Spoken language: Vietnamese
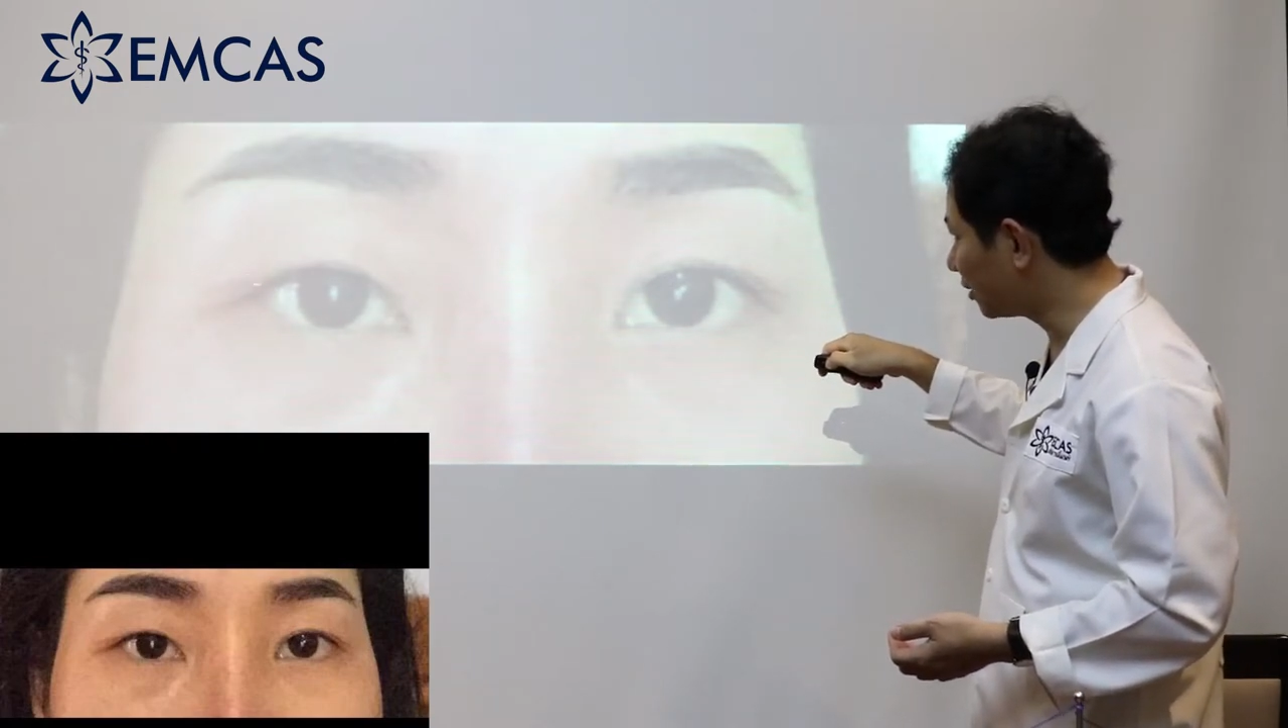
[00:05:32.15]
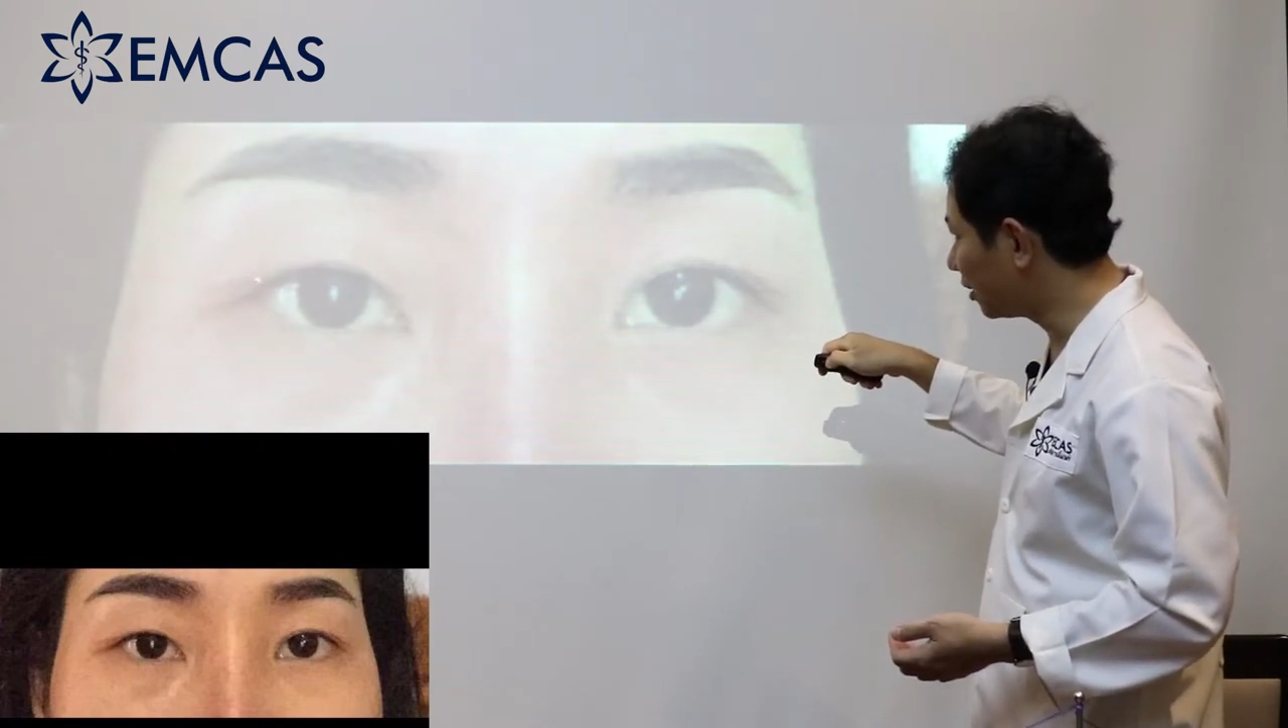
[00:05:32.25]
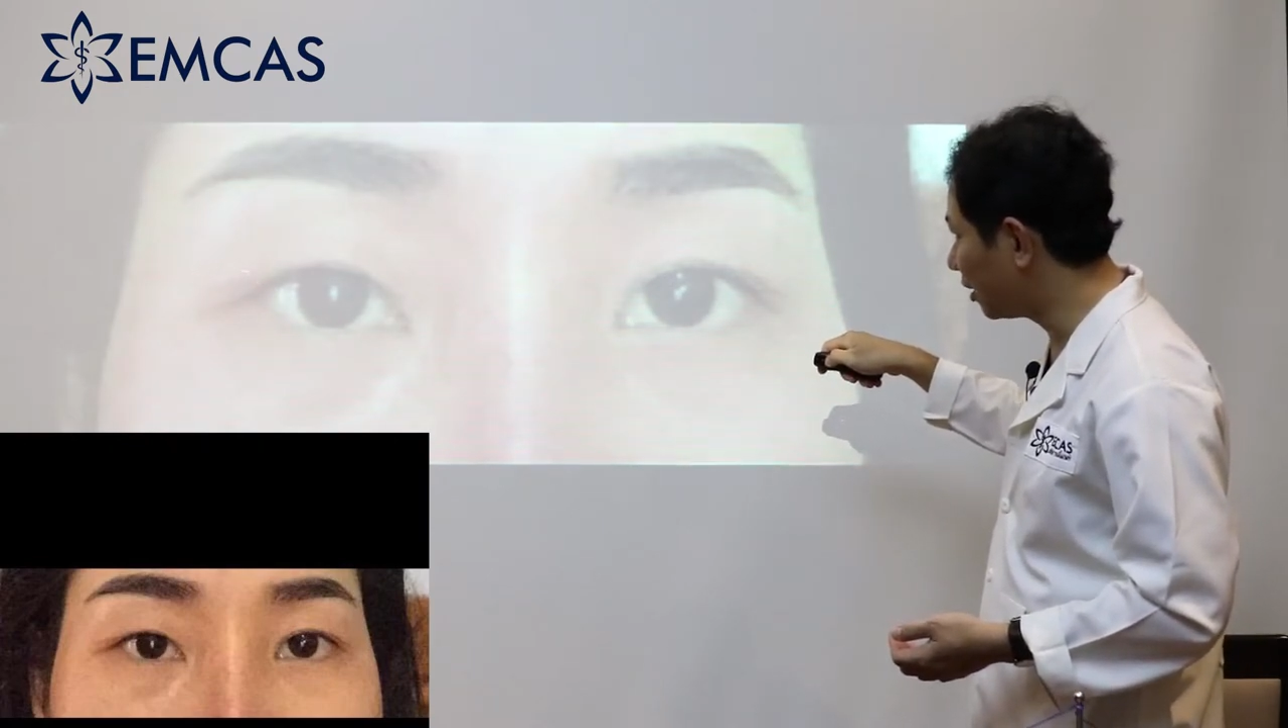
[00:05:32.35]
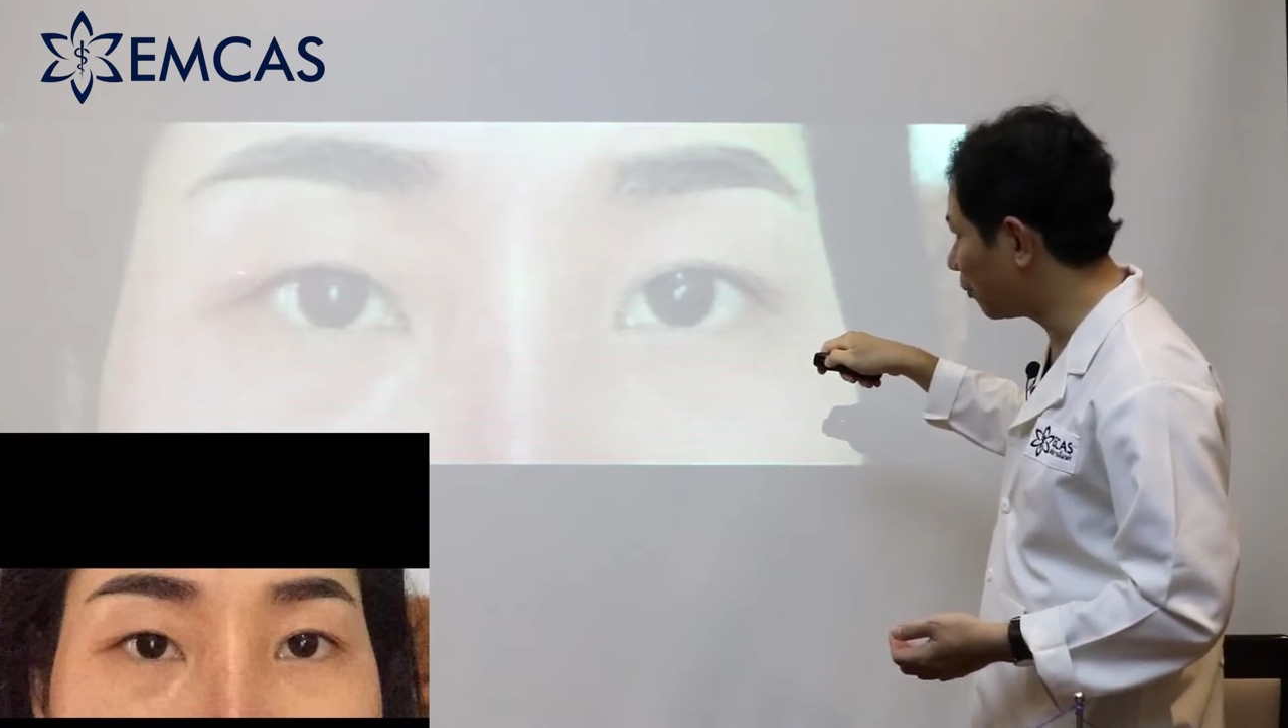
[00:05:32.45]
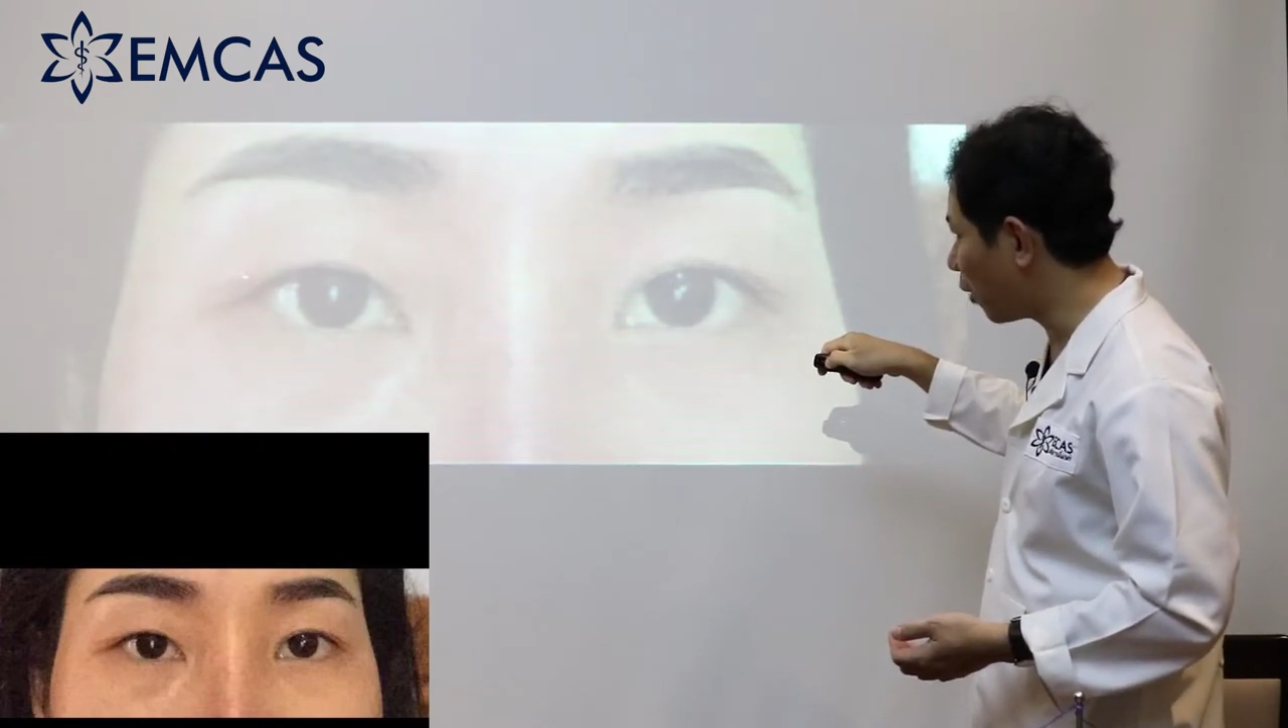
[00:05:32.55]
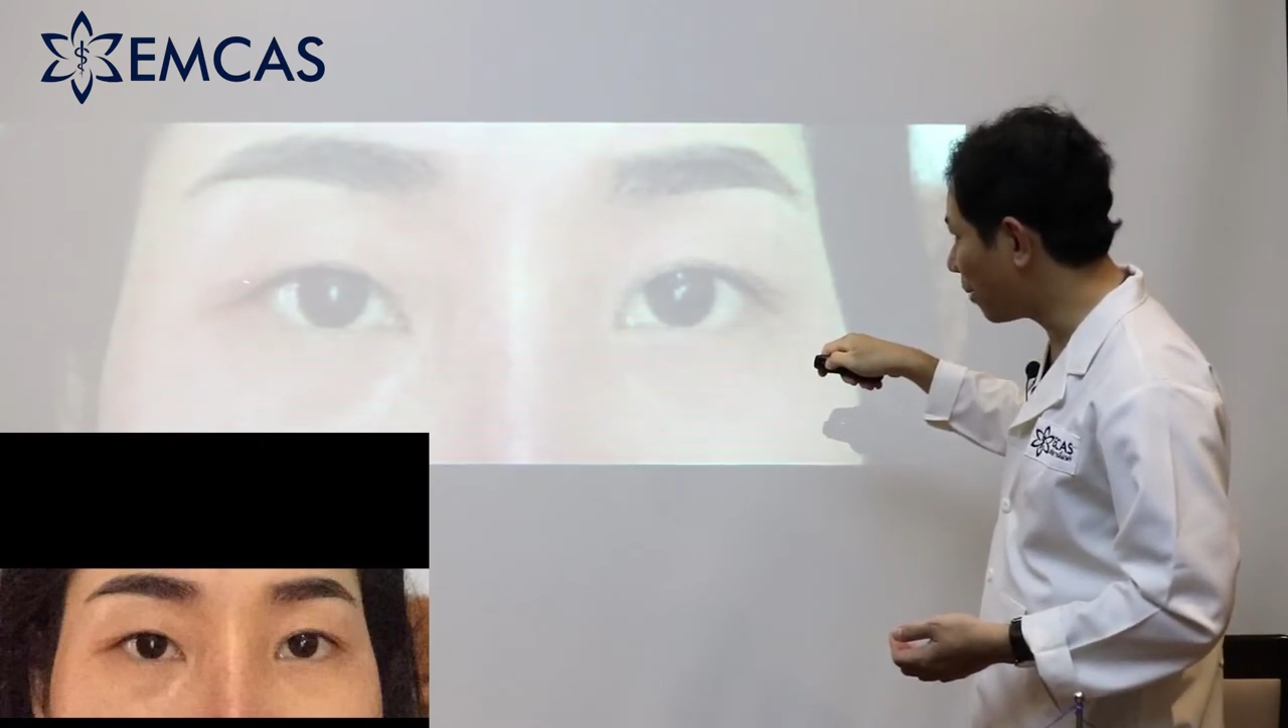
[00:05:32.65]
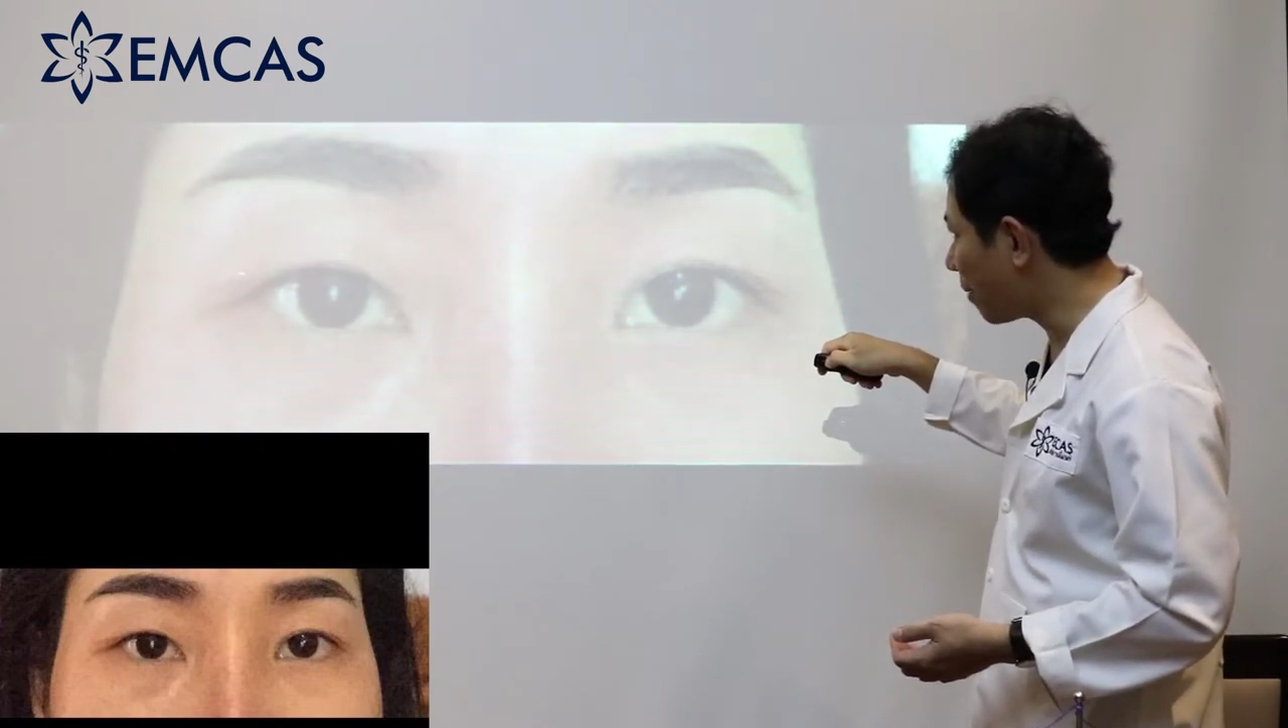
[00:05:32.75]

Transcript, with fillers: chừa khoảng